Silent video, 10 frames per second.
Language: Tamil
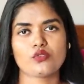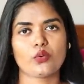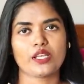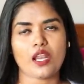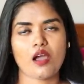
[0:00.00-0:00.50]
ஸோ
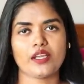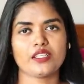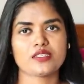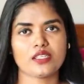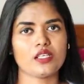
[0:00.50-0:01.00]
நான்
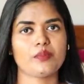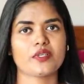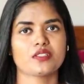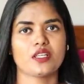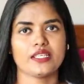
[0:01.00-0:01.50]
சிங்கிள்
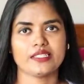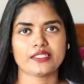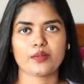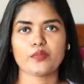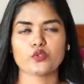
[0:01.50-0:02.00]
பர்சனாக
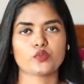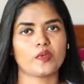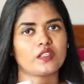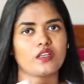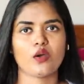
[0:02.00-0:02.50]
இந்த டப் யூஸ்
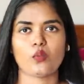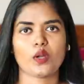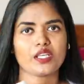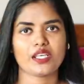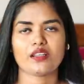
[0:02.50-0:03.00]
பண்ணுறேன்னா
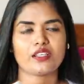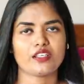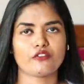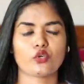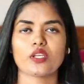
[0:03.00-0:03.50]
ஒன் இயர்
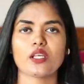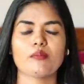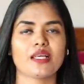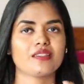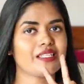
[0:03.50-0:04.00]
கிட்ட வரும் ஏன்னா
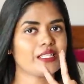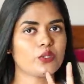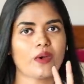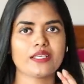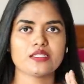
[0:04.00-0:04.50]
மந்த்லி
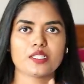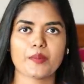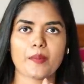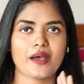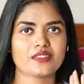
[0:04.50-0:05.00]
ட்வைஸ்
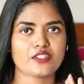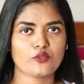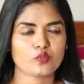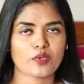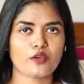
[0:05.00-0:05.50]
நம்ம மாஸ்க்
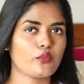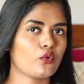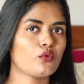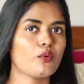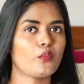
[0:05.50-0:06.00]
யூஸ் பண்ண
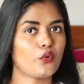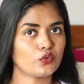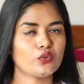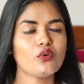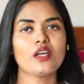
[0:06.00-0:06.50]
போகணும்
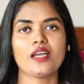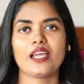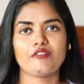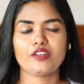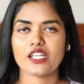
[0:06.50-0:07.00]
போதும்
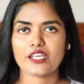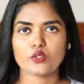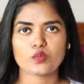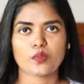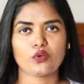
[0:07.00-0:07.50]
எவ்ரிடே
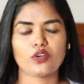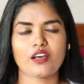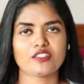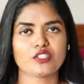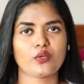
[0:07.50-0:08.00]
யூஸ்
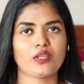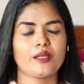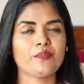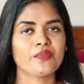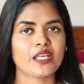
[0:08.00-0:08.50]
பண்ணணும்னு அவசியம்
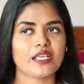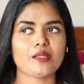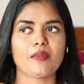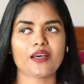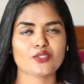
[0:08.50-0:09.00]
இல்லை
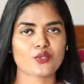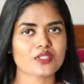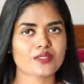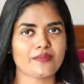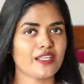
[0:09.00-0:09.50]
இந்த மாஸ்கோட
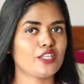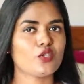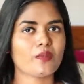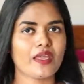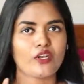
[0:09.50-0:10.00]
ஸ்மெல்
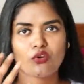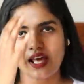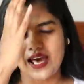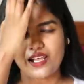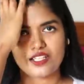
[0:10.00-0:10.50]
இன்னுமே
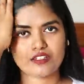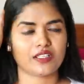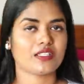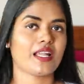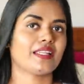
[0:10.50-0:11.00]
என்னோடய ஹேர்லேருந்து
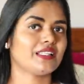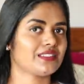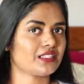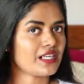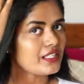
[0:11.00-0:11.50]
வருது நான் எந்த
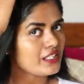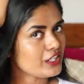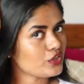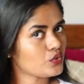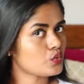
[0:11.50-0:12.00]

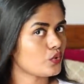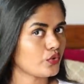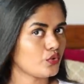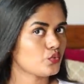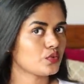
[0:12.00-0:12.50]
ஸ்ட்ரெயிட்னிங்
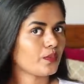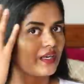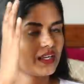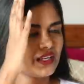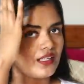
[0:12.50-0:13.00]
டூலும் யூஸ்
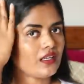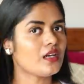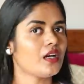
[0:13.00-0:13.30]
பண்ணலை